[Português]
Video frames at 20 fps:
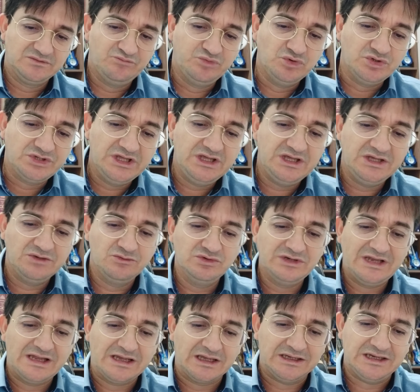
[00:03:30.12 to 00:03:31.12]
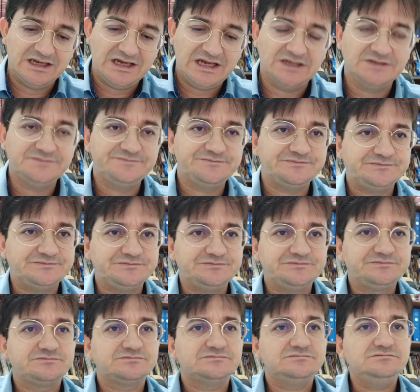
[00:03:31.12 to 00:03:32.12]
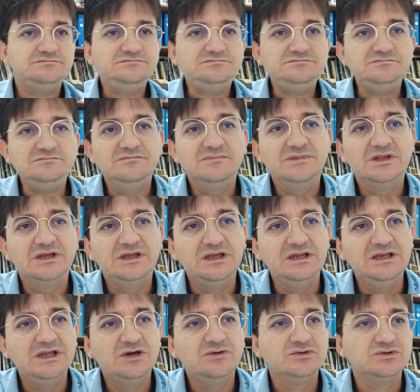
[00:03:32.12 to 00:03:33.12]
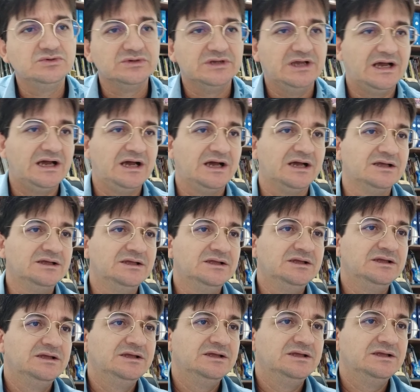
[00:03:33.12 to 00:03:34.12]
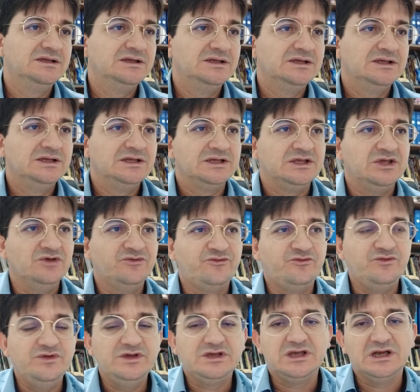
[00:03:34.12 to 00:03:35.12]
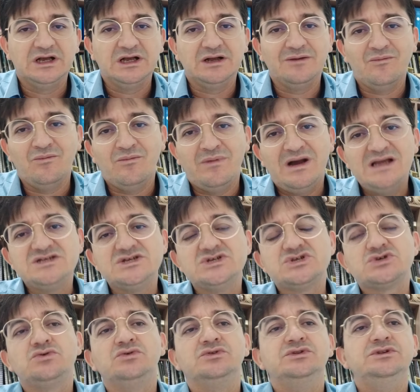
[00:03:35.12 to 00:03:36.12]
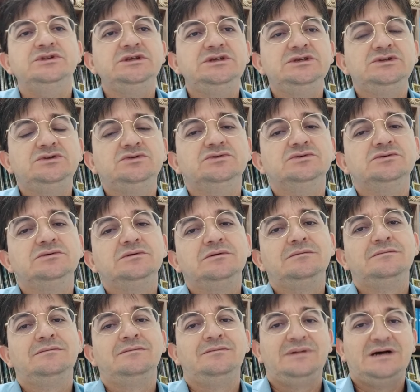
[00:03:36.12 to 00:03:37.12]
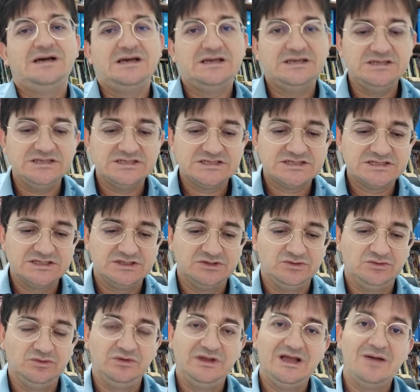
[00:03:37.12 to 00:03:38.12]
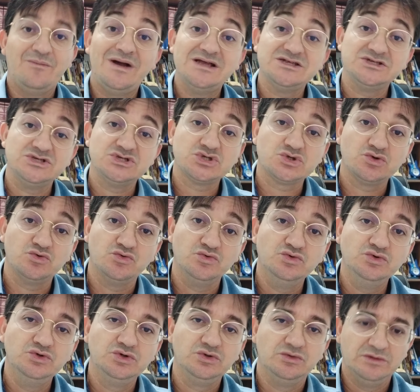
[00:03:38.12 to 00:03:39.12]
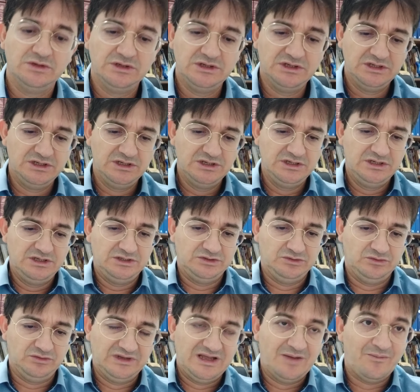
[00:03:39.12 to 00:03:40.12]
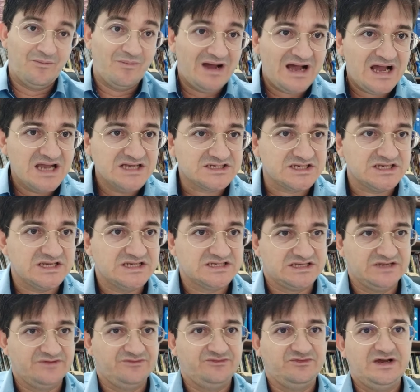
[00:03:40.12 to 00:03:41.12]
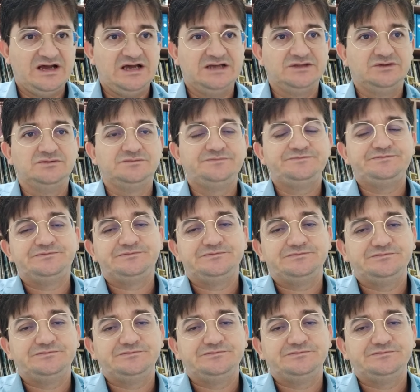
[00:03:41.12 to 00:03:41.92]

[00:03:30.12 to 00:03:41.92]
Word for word: Porque o lagar, ele é um lugar que fica mais escondido, mais no lugar mais escuro, no lugar mais reservado,